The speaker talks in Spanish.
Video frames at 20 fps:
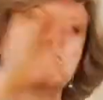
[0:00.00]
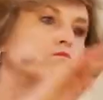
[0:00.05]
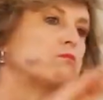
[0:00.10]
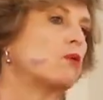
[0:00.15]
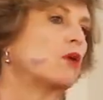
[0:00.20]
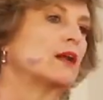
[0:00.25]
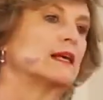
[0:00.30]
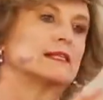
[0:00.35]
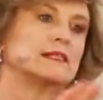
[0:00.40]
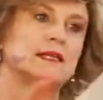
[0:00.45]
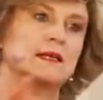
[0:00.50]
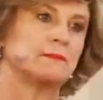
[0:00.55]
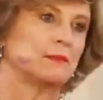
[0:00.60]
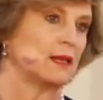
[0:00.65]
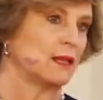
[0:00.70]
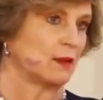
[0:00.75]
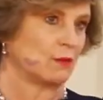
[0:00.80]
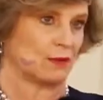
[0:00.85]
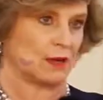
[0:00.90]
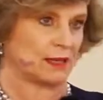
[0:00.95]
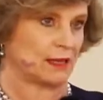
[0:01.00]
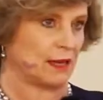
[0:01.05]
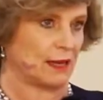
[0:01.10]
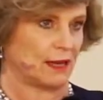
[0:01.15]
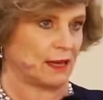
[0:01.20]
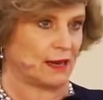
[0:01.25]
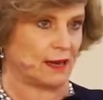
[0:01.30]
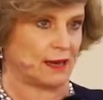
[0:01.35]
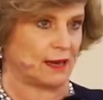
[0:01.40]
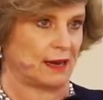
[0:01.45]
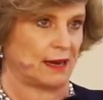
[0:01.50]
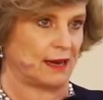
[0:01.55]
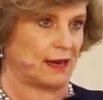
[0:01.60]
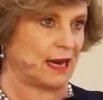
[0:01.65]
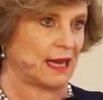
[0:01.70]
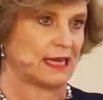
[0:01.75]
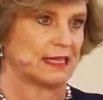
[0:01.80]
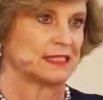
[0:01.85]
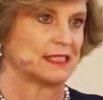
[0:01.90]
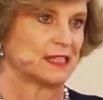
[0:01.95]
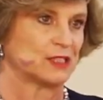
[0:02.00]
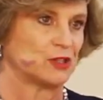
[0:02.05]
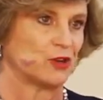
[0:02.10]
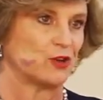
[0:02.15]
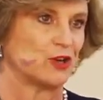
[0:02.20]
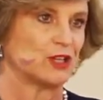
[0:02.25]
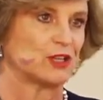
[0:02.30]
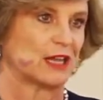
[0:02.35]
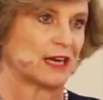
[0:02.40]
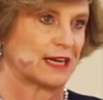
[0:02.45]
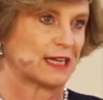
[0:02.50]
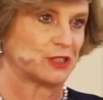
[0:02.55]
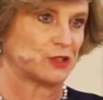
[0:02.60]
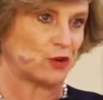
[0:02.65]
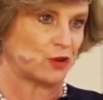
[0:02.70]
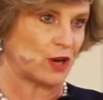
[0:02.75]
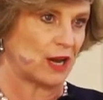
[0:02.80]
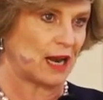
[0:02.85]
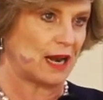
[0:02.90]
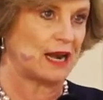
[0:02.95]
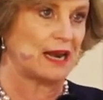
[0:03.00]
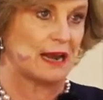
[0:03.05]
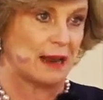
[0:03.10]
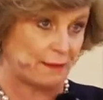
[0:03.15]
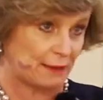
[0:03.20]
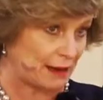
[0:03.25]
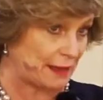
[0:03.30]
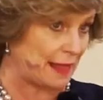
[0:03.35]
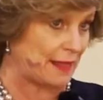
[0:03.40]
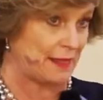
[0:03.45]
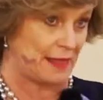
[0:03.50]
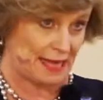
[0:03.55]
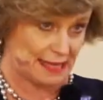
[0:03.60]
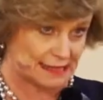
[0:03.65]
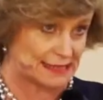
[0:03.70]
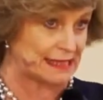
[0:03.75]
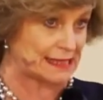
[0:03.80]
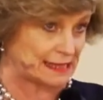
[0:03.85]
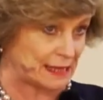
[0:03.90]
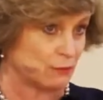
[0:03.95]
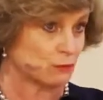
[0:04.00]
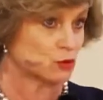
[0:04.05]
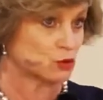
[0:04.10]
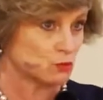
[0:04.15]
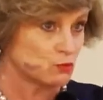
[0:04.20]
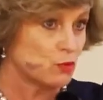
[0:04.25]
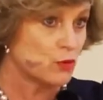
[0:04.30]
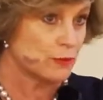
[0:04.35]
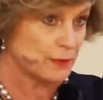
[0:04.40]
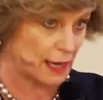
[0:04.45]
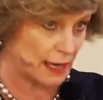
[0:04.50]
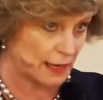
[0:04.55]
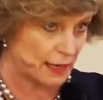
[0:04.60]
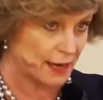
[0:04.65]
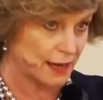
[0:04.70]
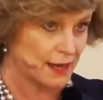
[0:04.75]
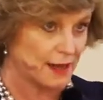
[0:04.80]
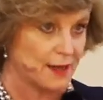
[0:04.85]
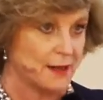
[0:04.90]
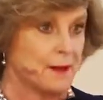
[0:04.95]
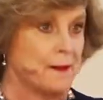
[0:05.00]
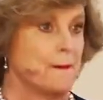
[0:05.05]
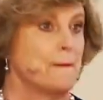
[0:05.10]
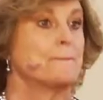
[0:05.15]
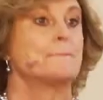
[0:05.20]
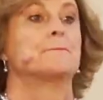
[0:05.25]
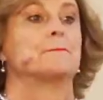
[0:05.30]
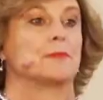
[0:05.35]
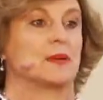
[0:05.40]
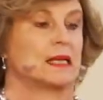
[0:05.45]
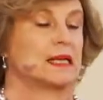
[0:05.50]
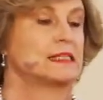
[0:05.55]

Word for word: por encima de cualquier eh, legislación internacional, la verdad es, que estamos muy bien. ¿Es buena noticia eso?